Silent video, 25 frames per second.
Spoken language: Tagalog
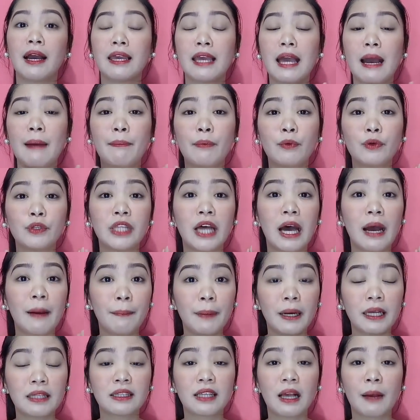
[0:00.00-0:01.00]
Kaya po
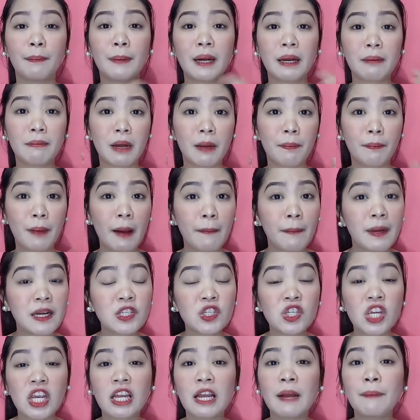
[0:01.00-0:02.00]
dapat kapag
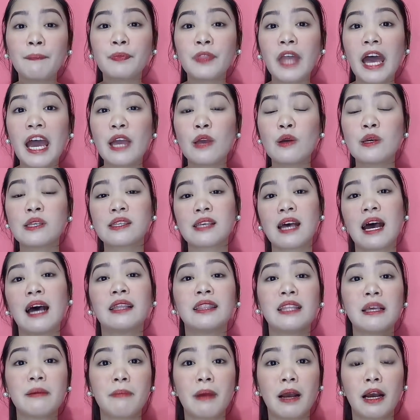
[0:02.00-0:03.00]
magpapacheck up tayo
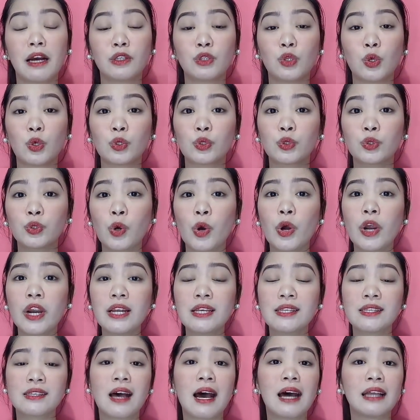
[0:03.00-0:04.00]
sa ating mga
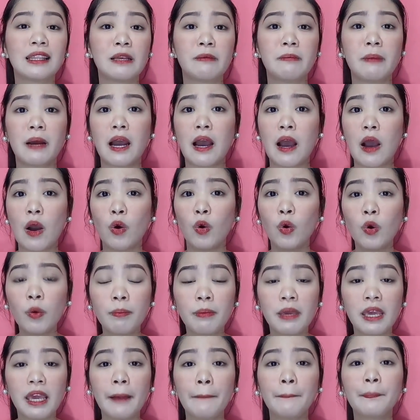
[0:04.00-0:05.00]
doktor, sa ating mga
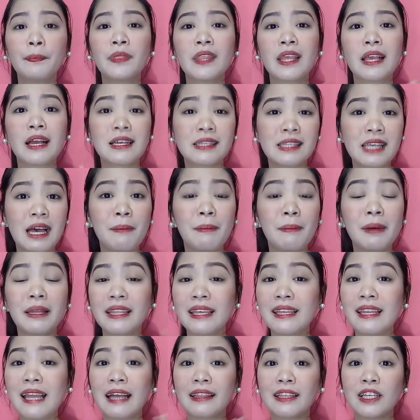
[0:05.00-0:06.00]
OB, kasama
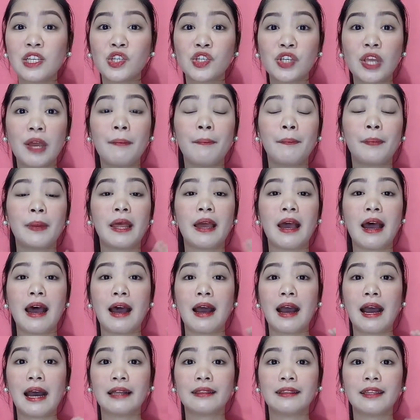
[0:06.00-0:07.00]
din natin syempre
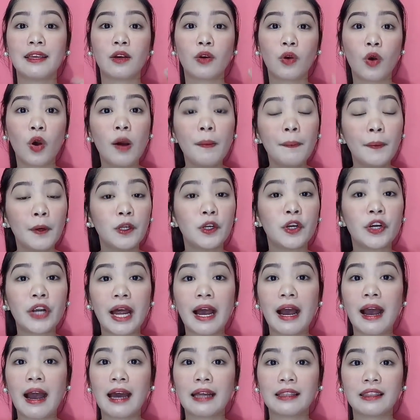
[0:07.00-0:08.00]
ang ating couple or
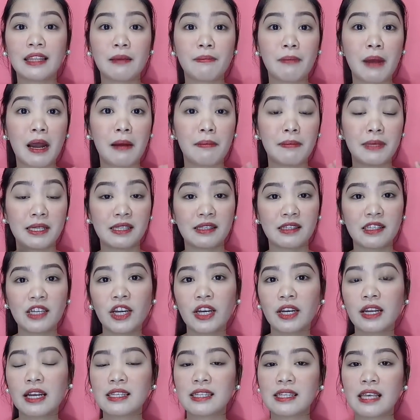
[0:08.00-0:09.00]
ang ating mga
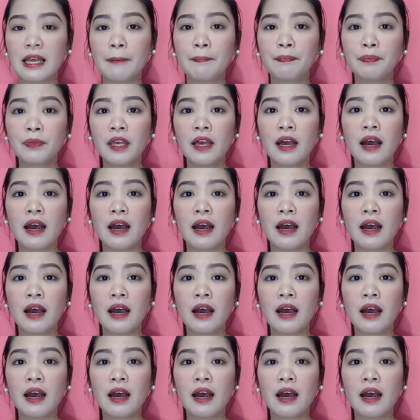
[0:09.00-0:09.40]
mister kasi